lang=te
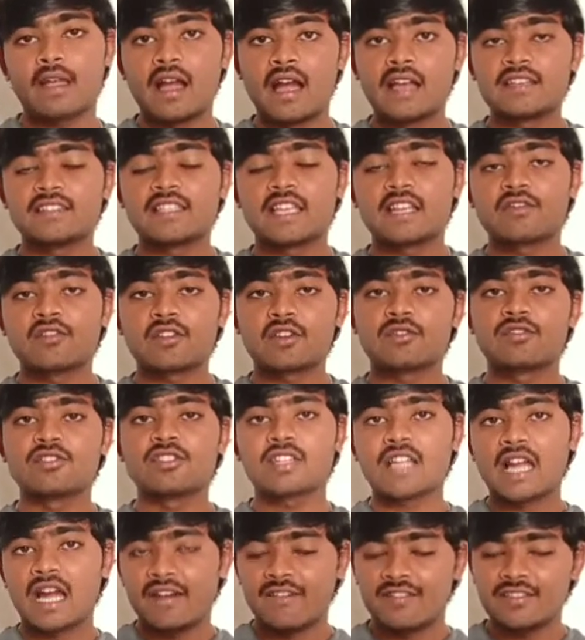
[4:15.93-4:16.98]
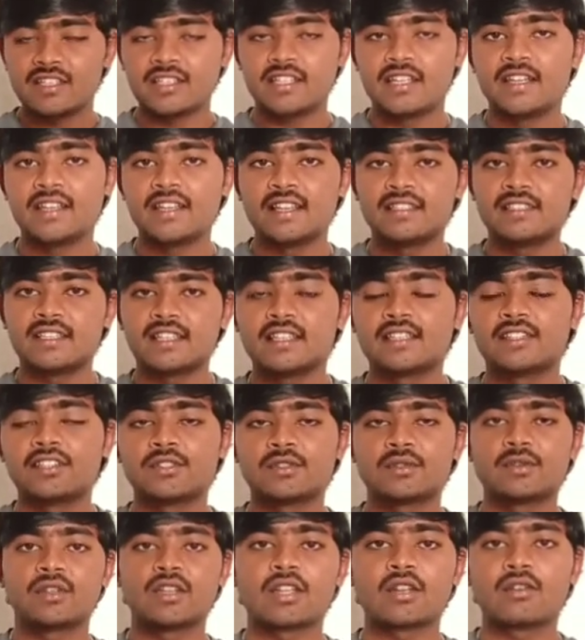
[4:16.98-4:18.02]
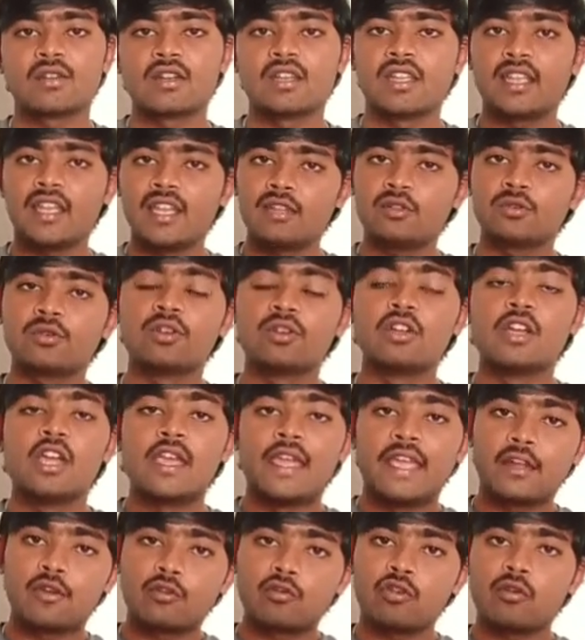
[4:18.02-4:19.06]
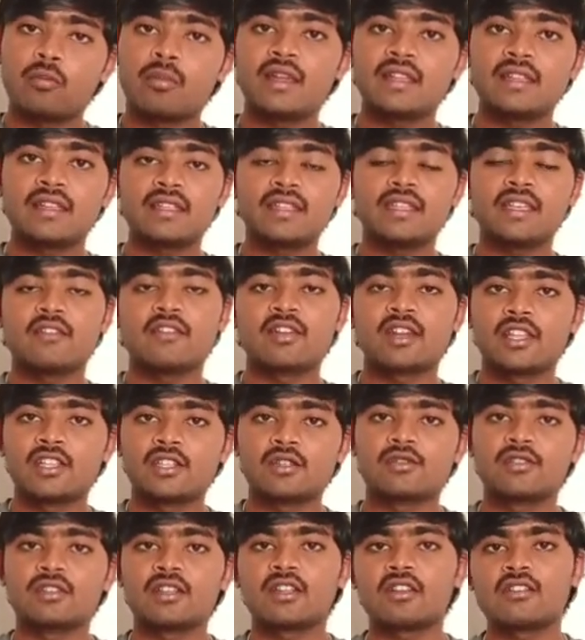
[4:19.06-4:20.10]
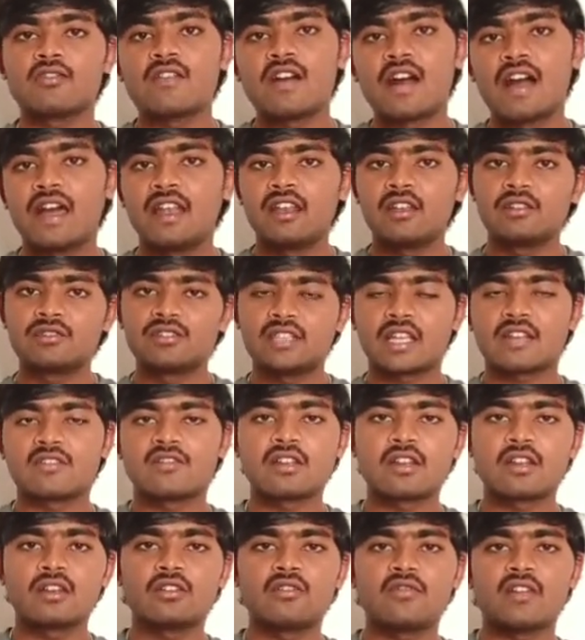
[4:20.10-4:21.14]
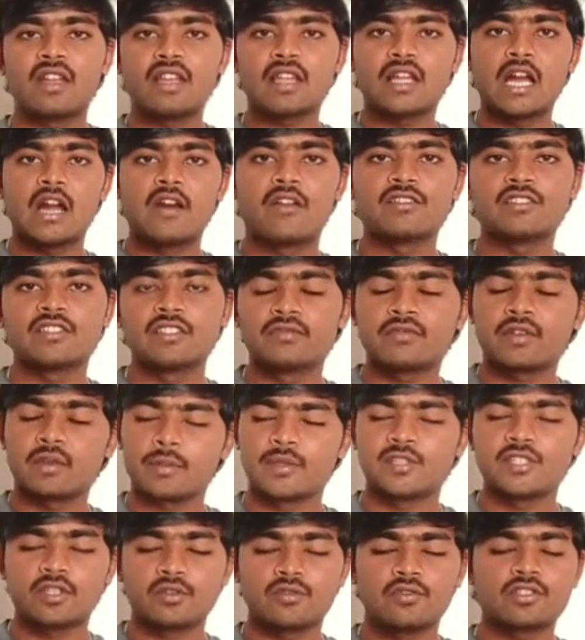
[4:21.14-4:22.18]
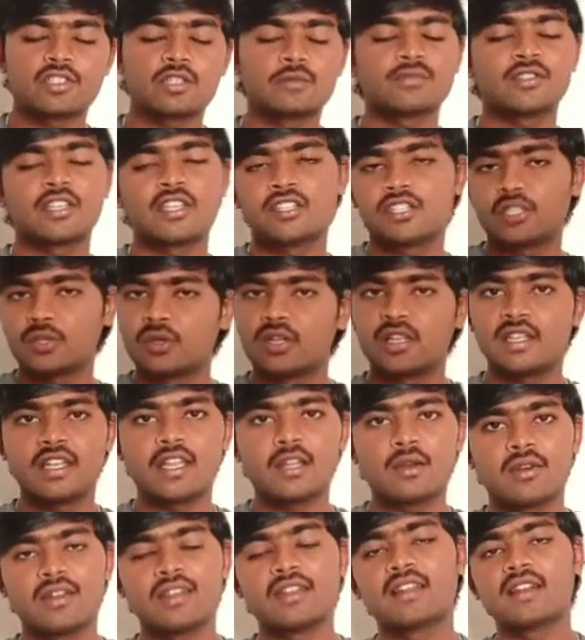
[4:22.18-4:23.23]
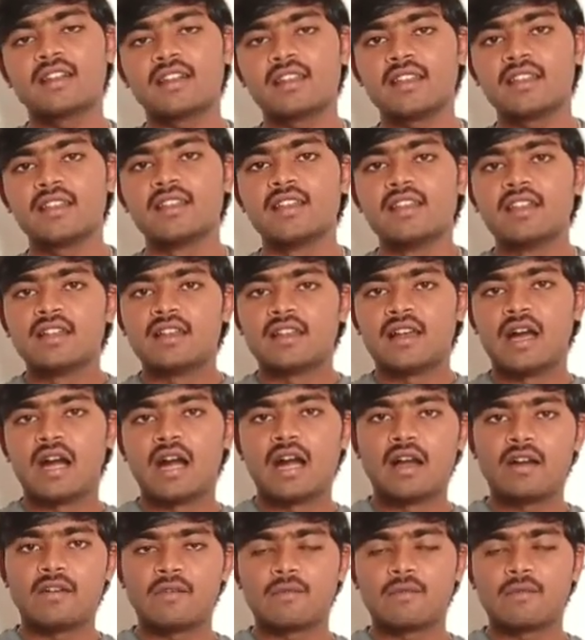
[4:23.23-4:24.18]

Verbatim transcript: ఆ సర్వర్ నుంచి కావాల్సిన డీటెయిల్స్ అనేది తీసుకుంటారు లేదు ఎక్కువ మంది ఎవరైతే ఉంటారో వాళ్ళు సర్వర్లో వాళ్ళకి కావాల్సిన ఇన్ఫర్మేషన్ కోసం సెర్చ్ కొట్టారు లేదంటే ఆ